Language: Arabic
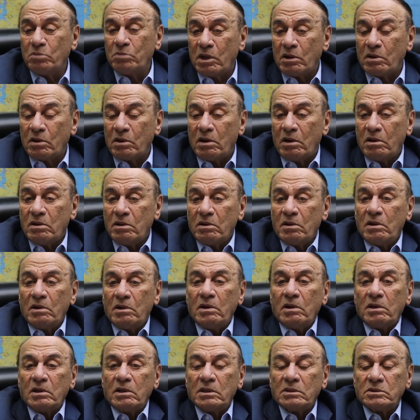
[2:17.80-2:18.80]
مره
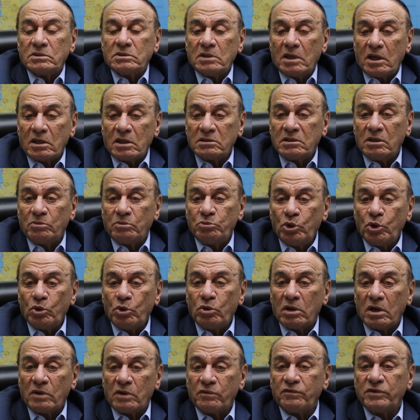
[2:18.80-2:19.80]
النهارده
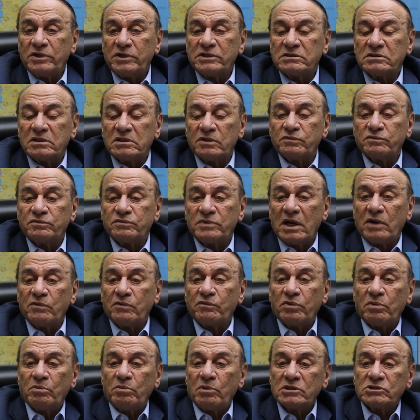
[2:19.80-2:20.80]
بيجرى في استفتاء
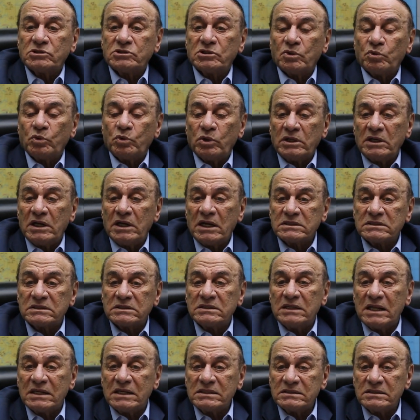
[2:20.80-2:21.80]
في مصر
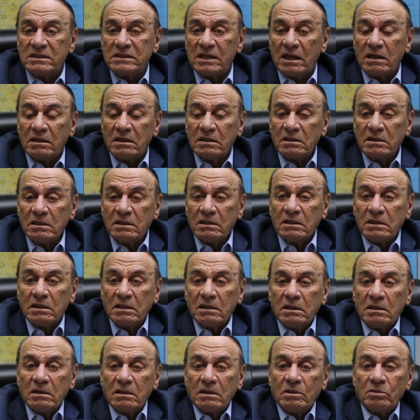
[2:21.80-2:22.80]
والناس نازله
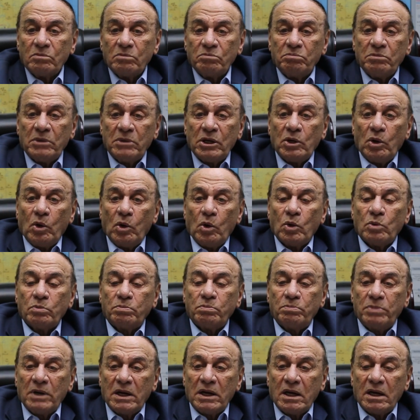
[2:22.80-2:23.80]
من
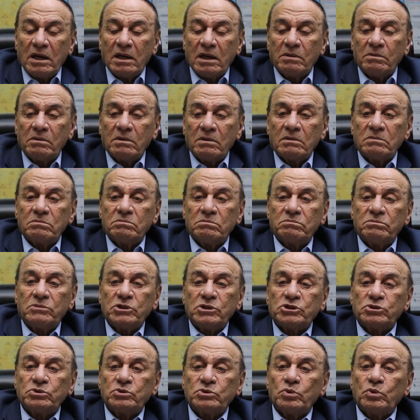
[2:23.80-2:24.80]
حبها
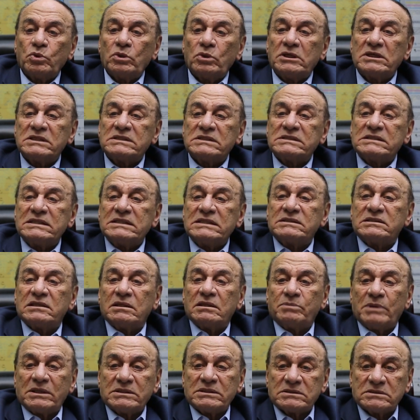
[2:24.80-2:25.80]
مش نقول
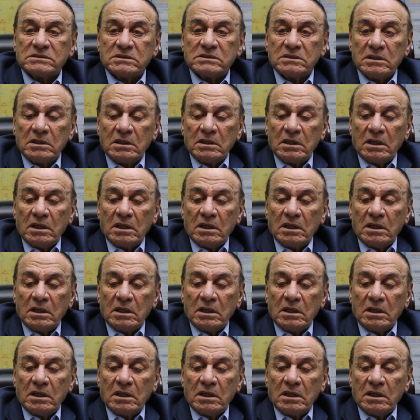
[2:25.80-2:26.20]
للسيسي بس